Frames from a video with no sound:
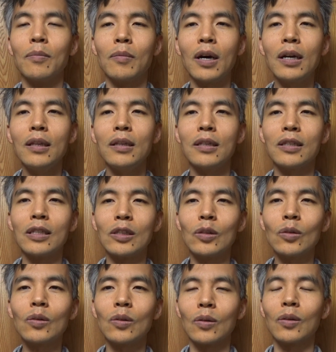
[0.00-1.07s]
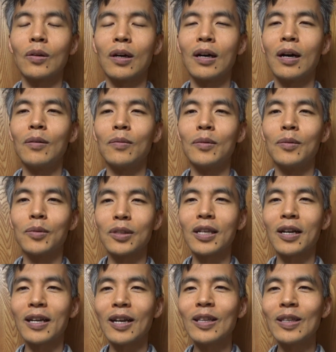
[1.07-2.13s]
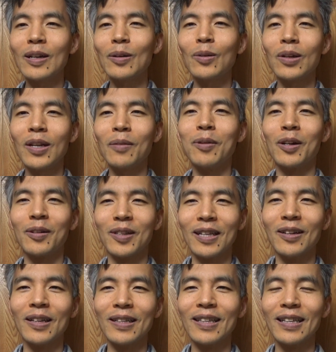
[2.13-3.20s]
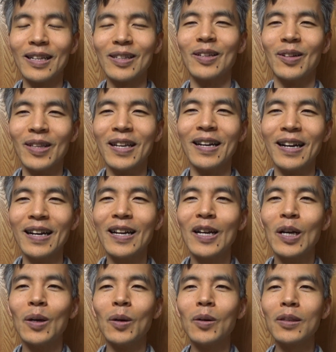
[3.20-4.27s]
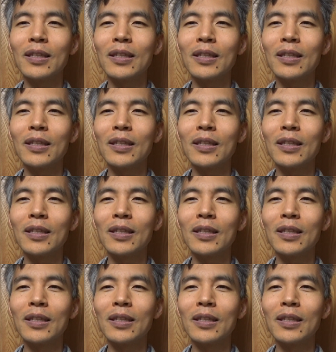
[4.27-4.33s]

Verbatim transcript: 毎日10個とかもうふざけんなよレベルでいいんですよね。こ